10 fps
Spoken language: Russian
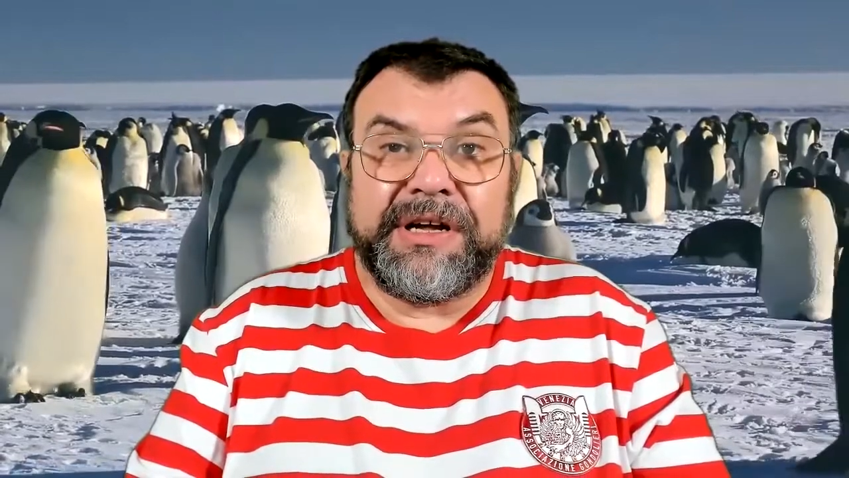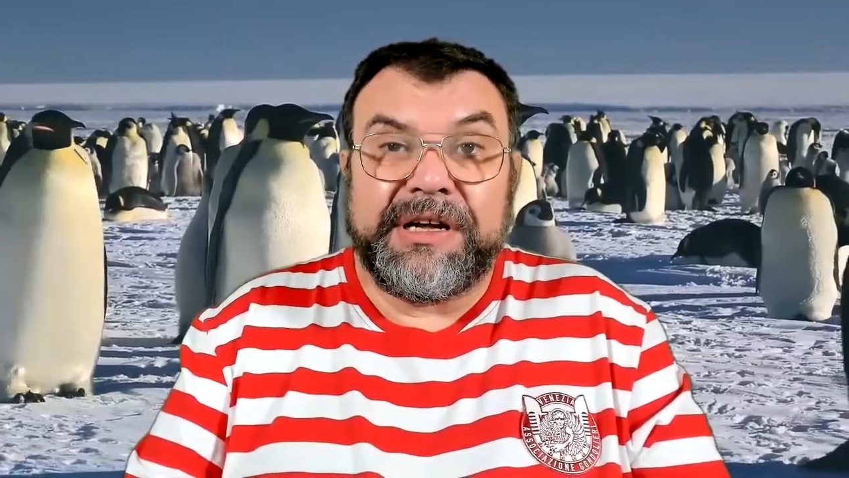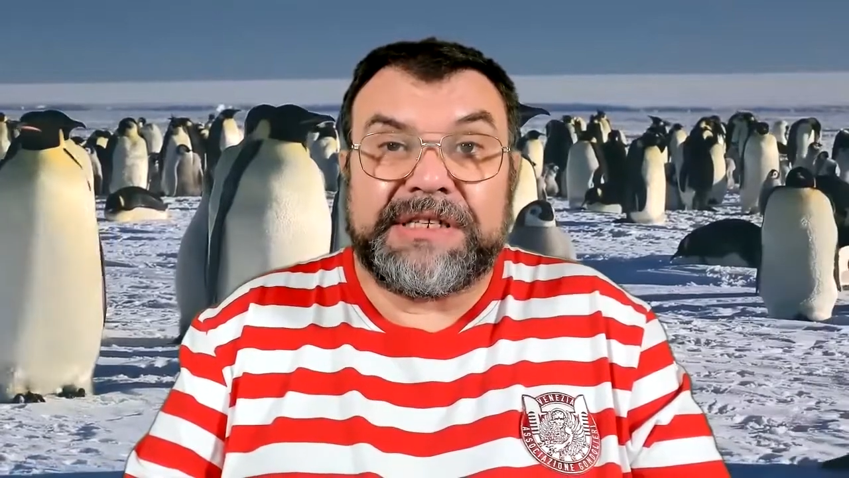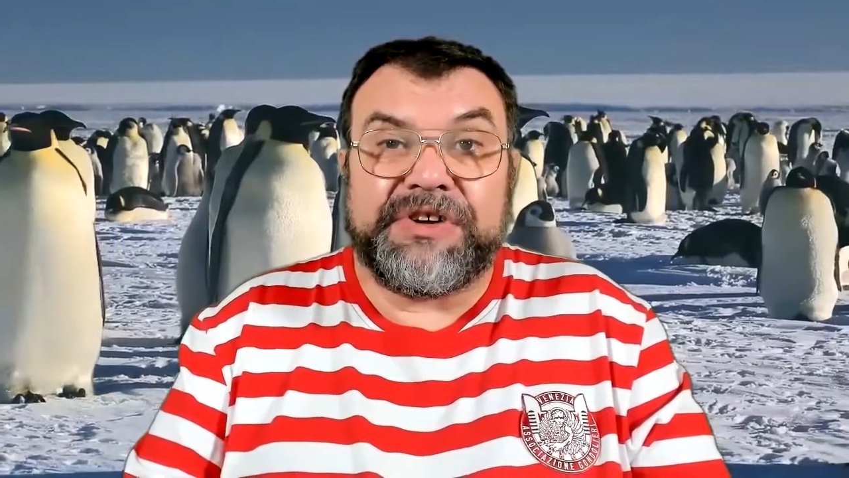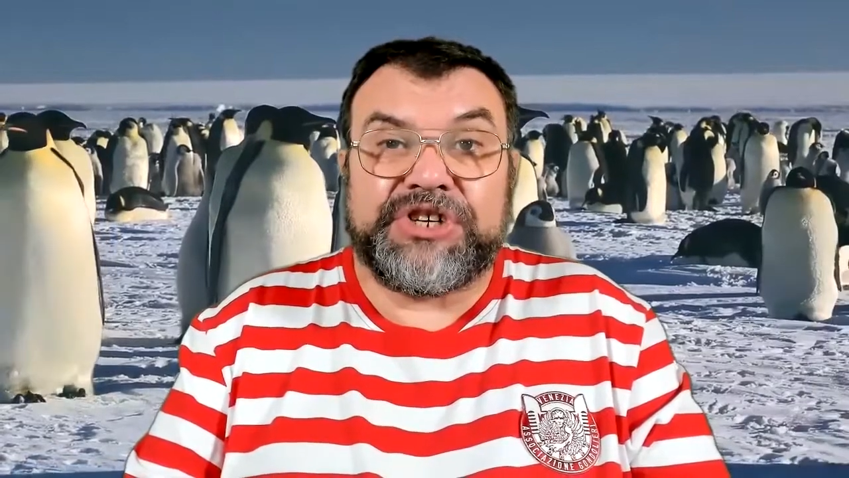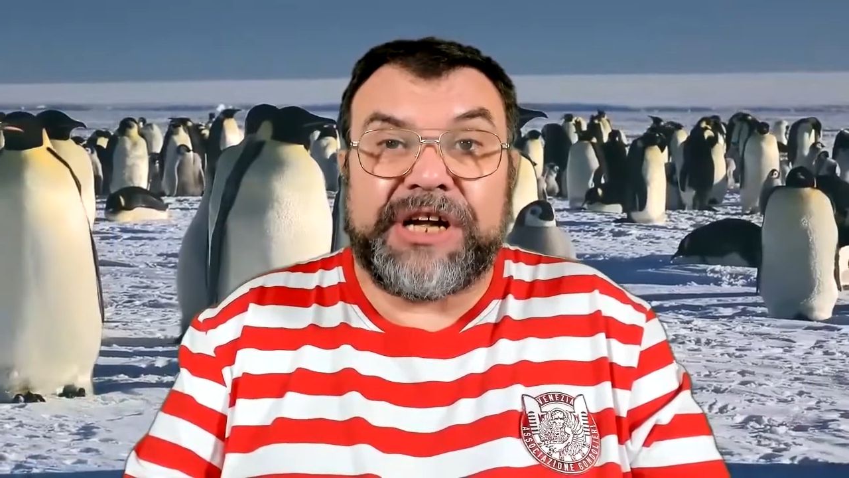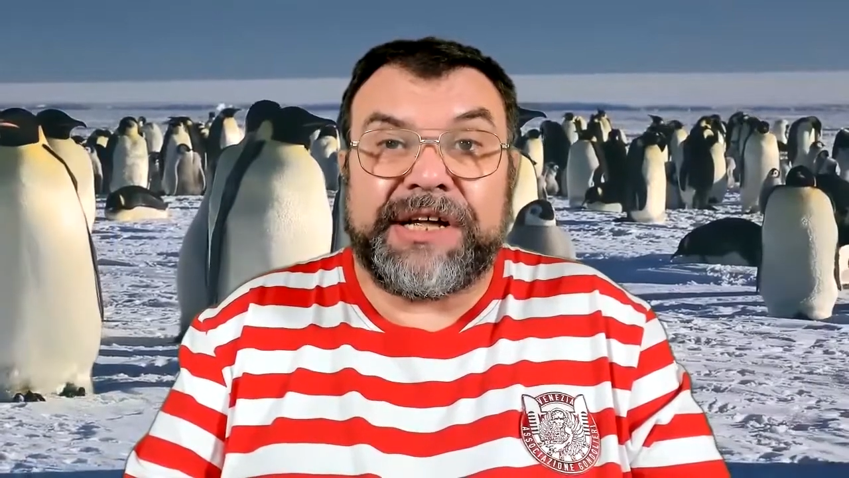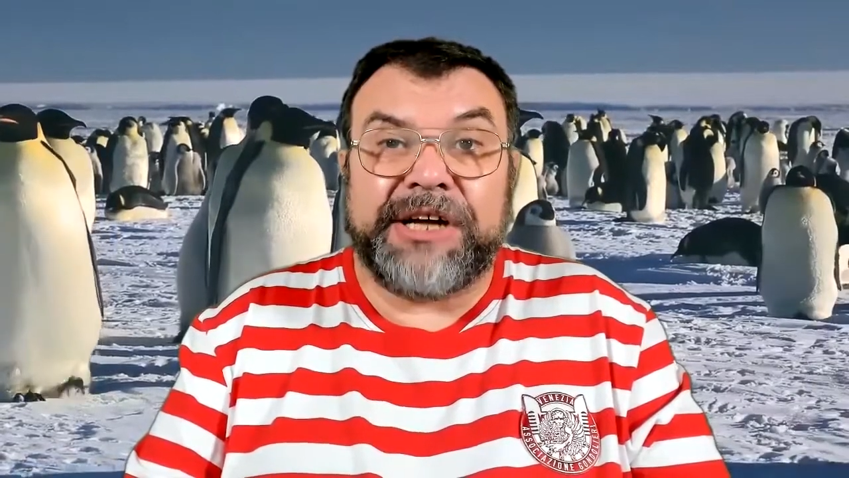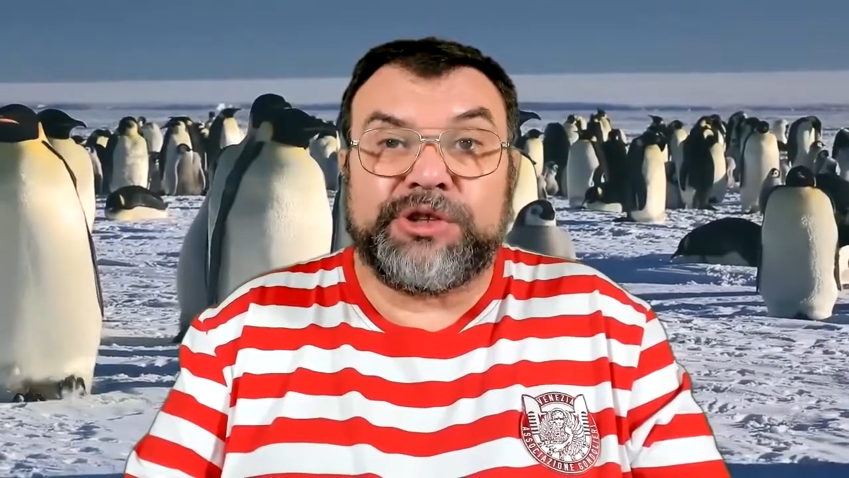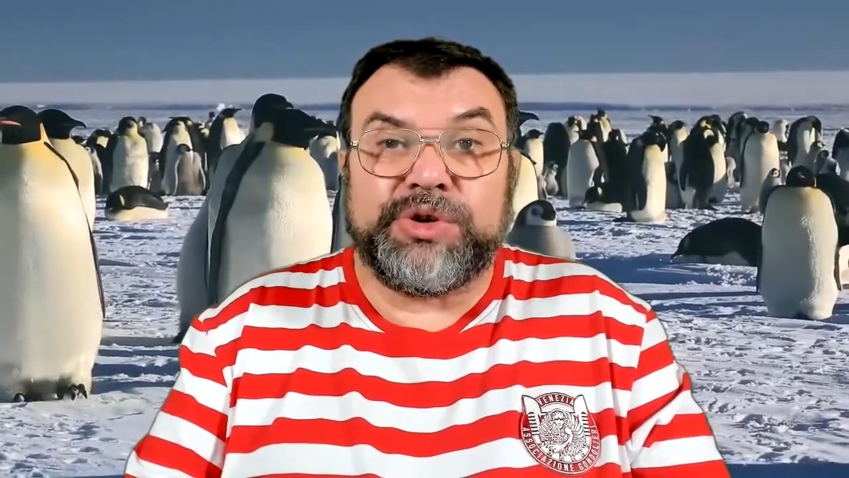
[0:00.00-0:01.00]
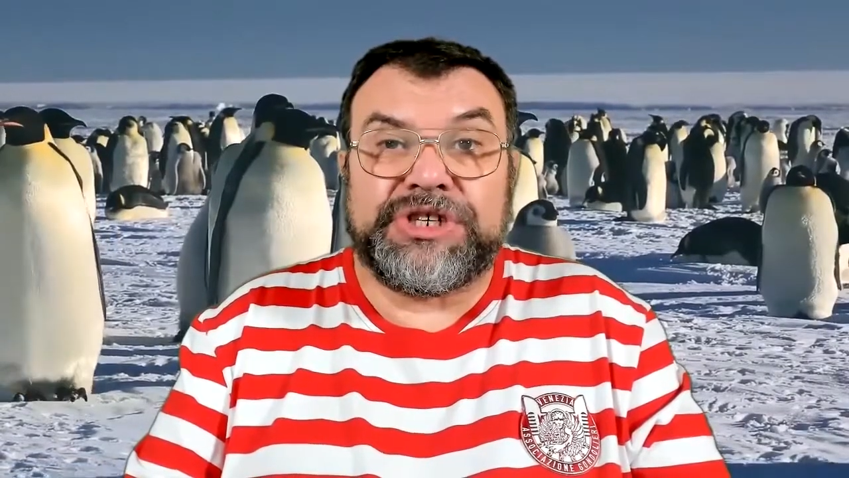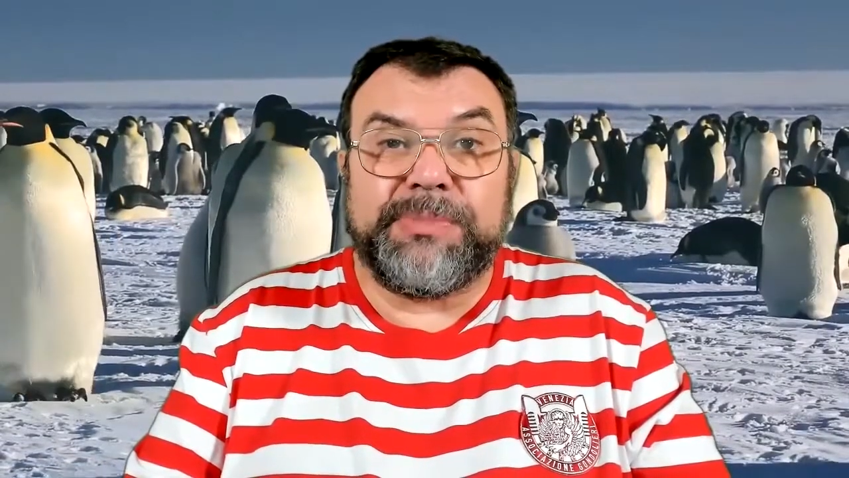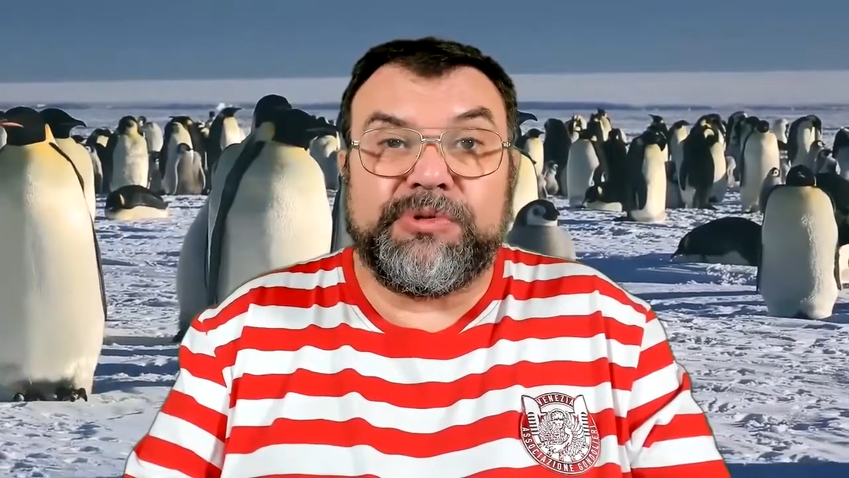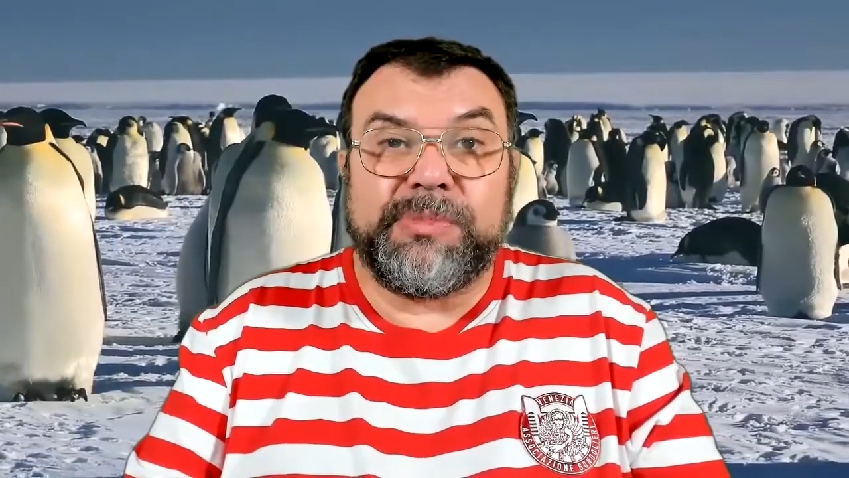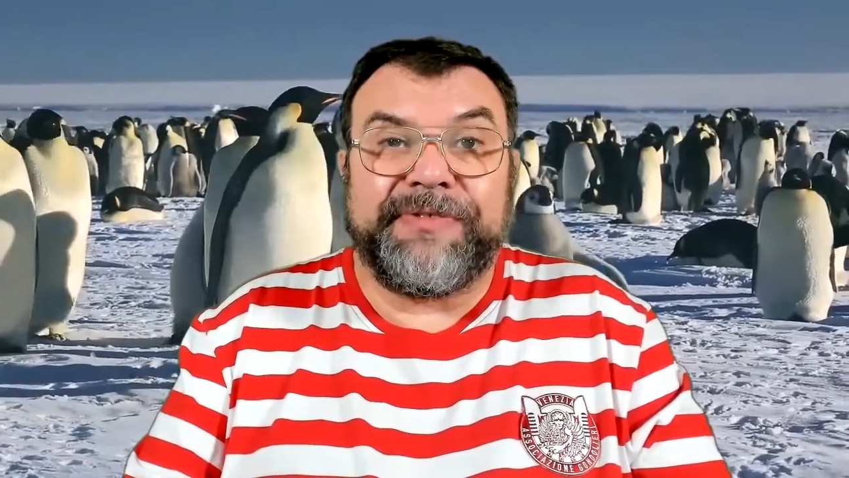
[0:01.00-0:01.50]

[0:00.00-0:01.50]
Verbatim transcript: Совершая эту ошибку,